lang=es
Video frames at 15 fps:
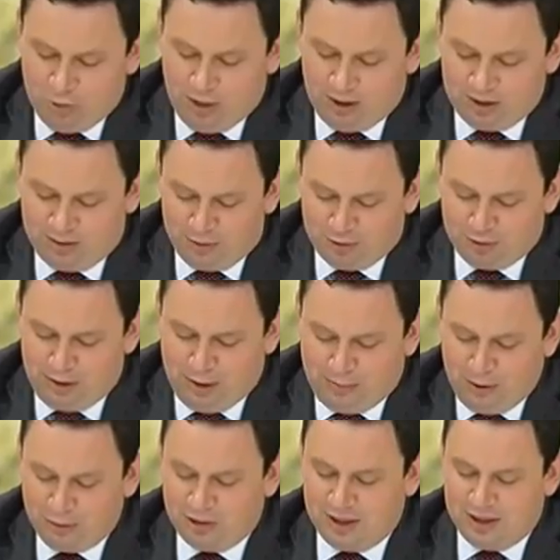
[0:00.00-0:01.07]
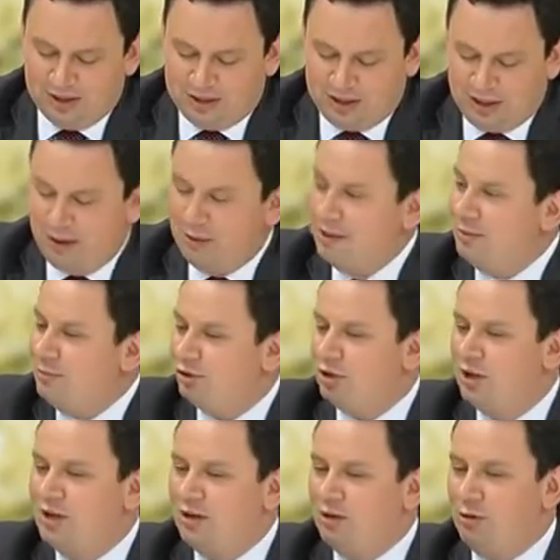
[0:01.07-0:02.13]
hacemos una pausa y enseguida venimos
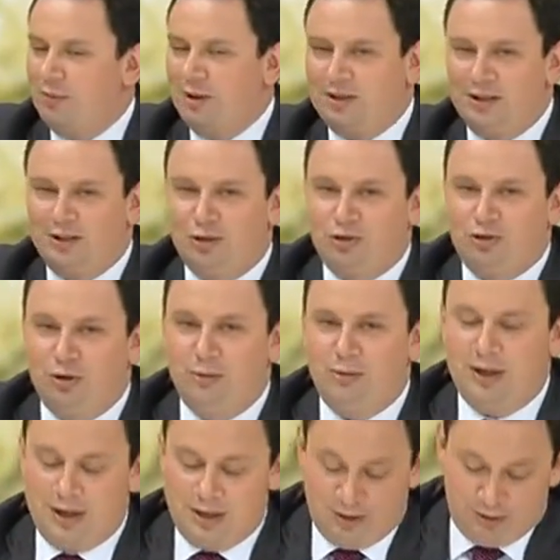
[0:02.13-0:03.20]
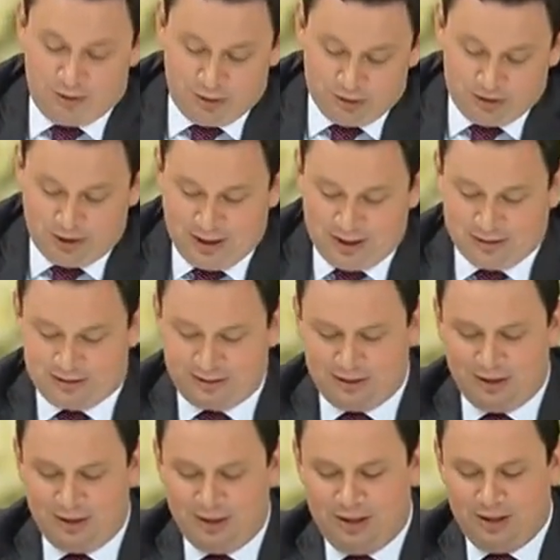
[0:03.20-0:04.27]
conversando sobre
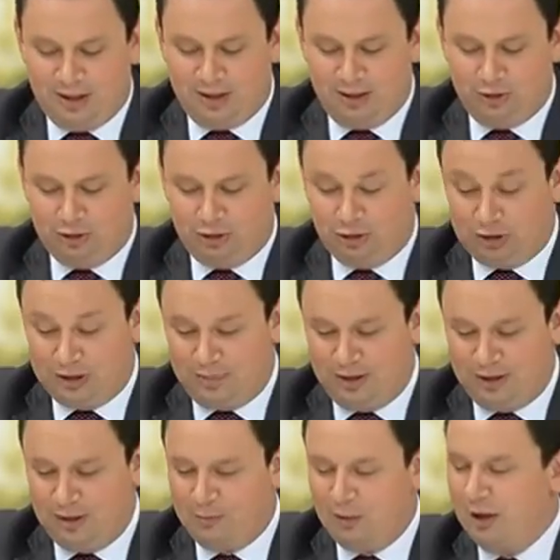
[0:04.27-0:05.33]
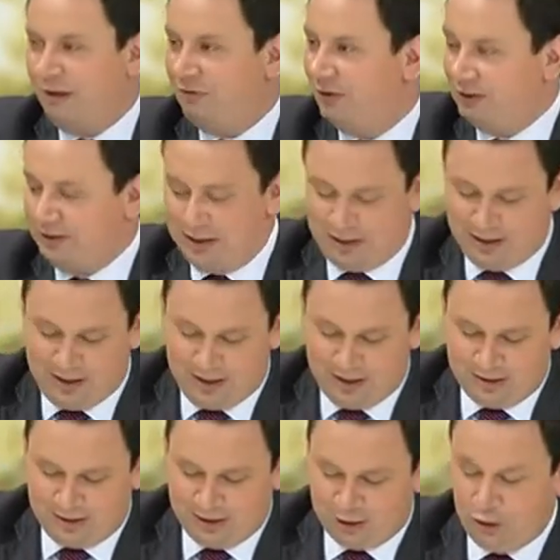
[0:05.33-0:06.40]
otras, eh, otros temas que pueden afectar
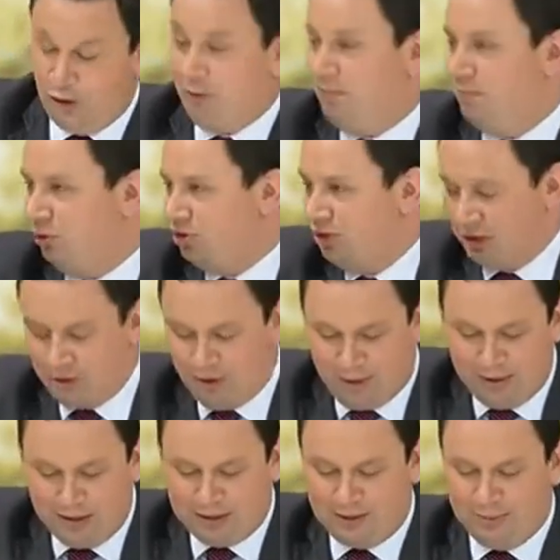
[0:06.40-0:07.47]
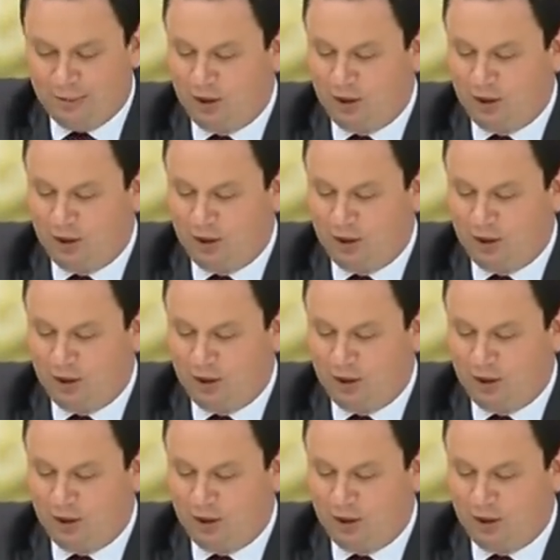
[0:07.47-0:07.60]
al sector positivamente.